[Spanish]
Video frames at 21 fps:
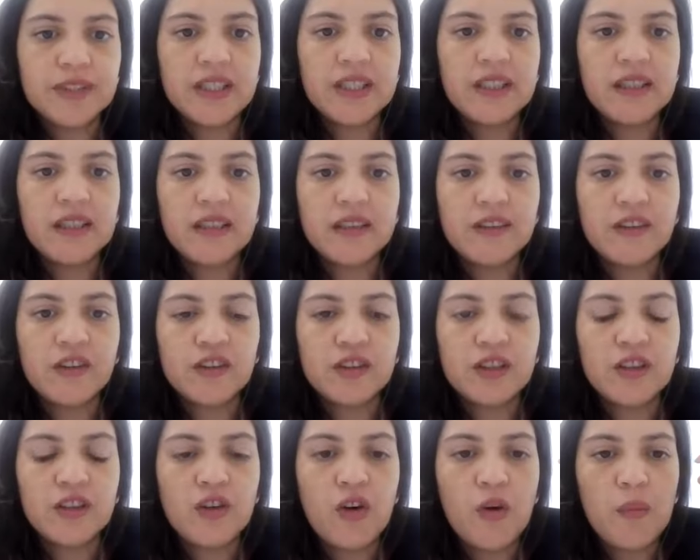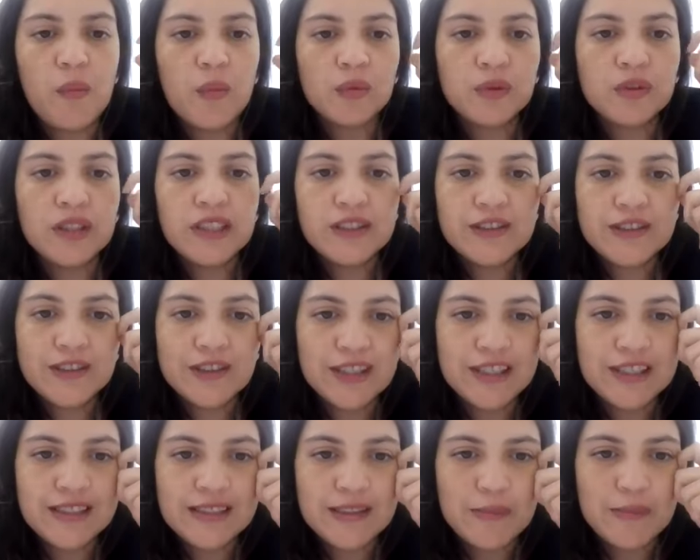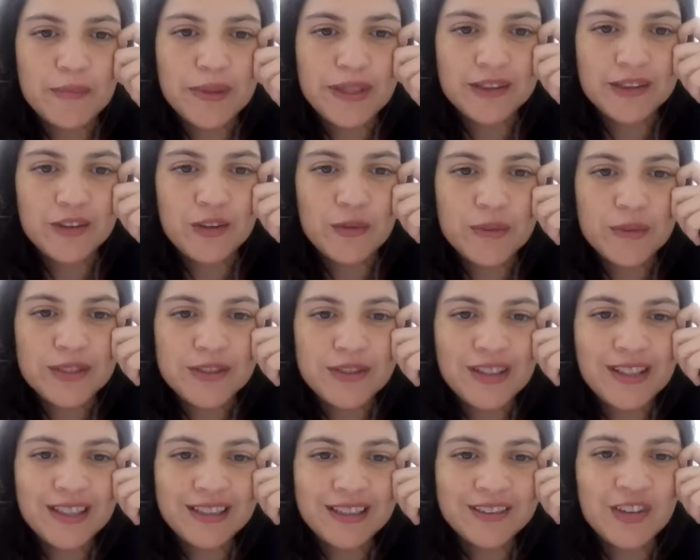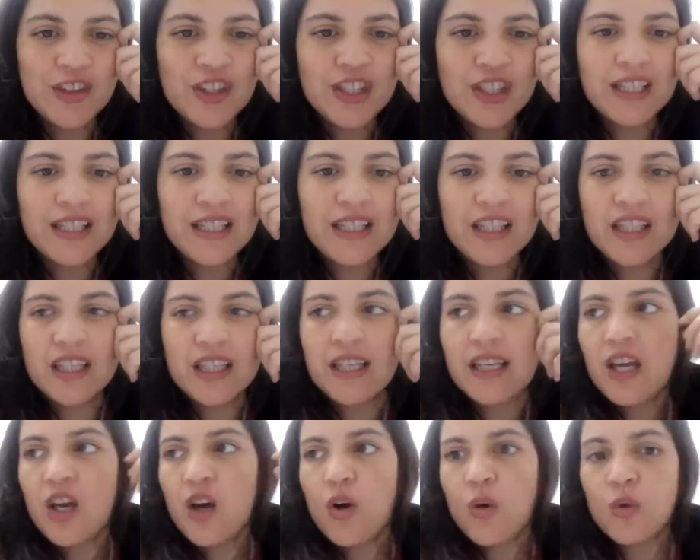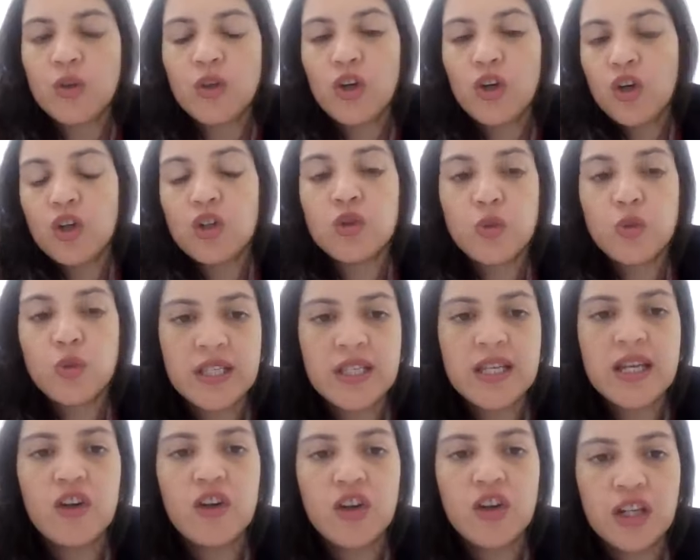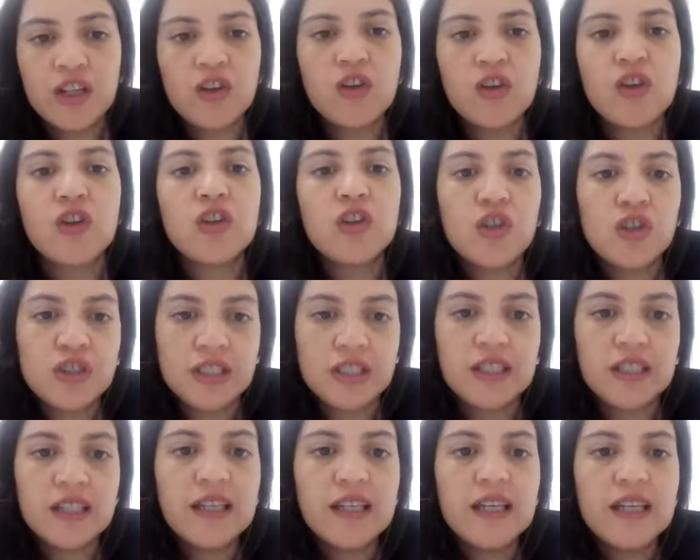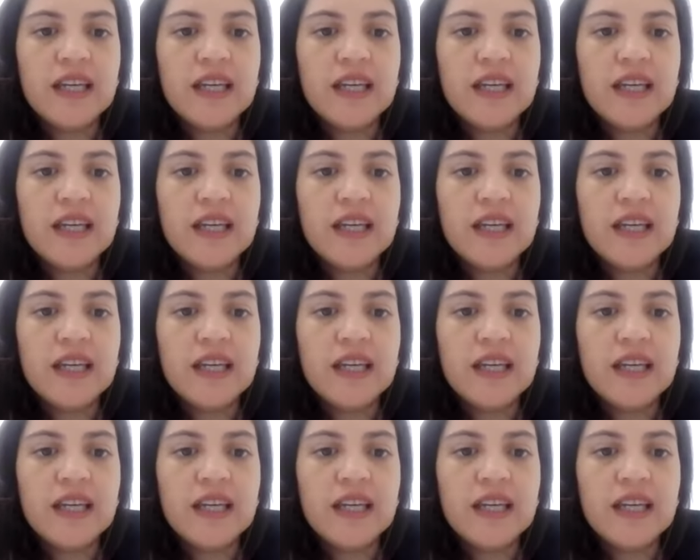Eh, yo tengo como un dicho que siempre ando mencionando, que es que uno no sueña lo que no conoce.